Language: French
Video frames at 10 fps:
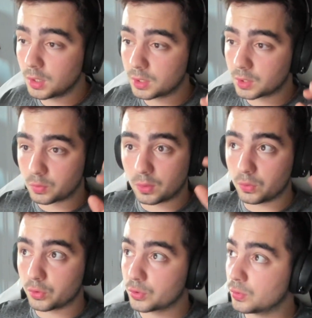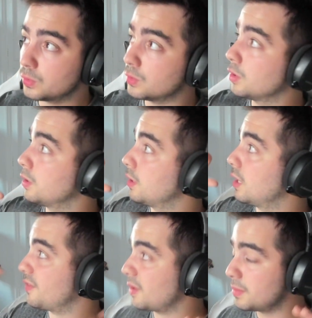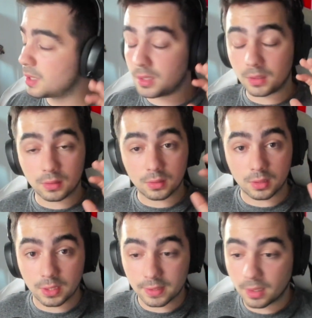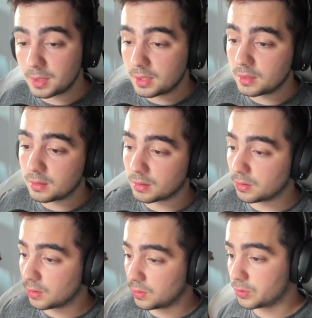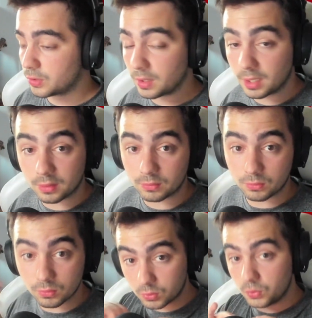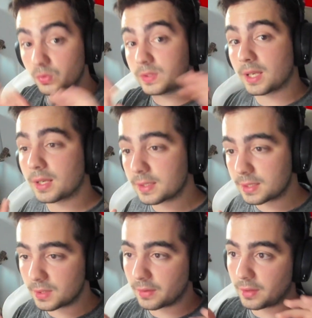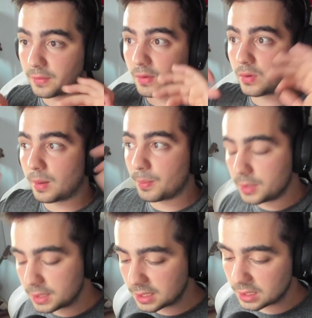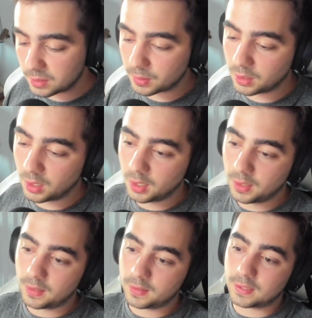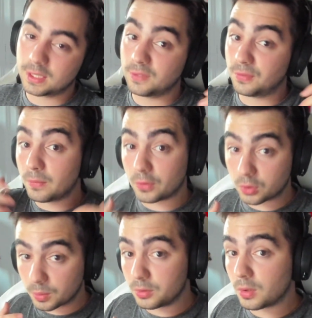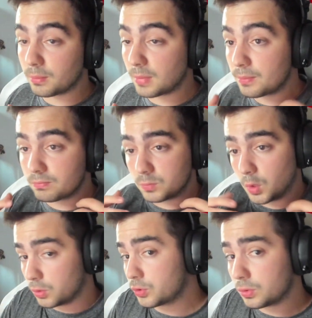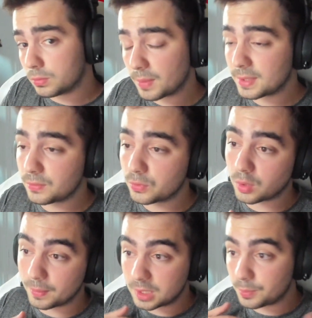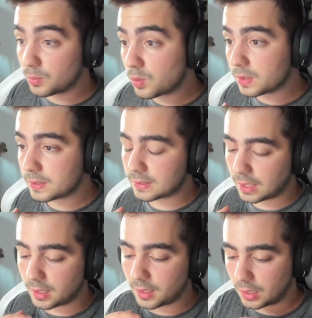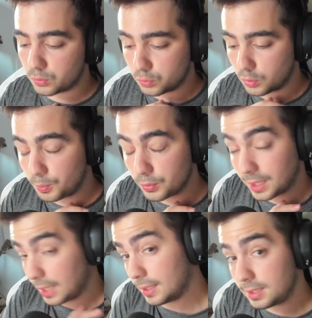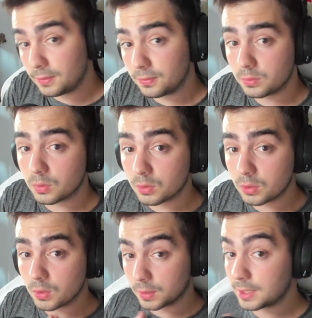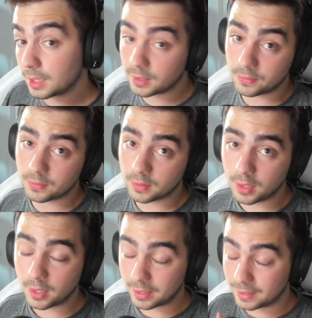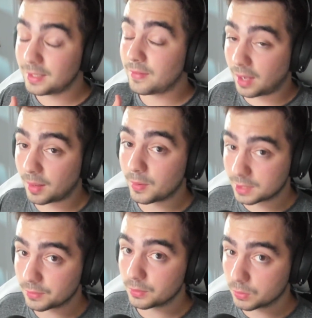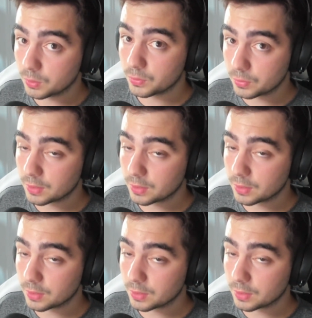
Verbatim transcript: ce soit le jeu, la famille, les amis, euh, le scolaire, tout ça, si vous arrivez à avoir un bon équilibre, c'est ce qui forme votre bonheur, même dans le jeu. Même si vous jouez un petit peu moins, ce sera du temps plus qualitatif que quantitatif. Et vraiment, ça vaut le coup, je vous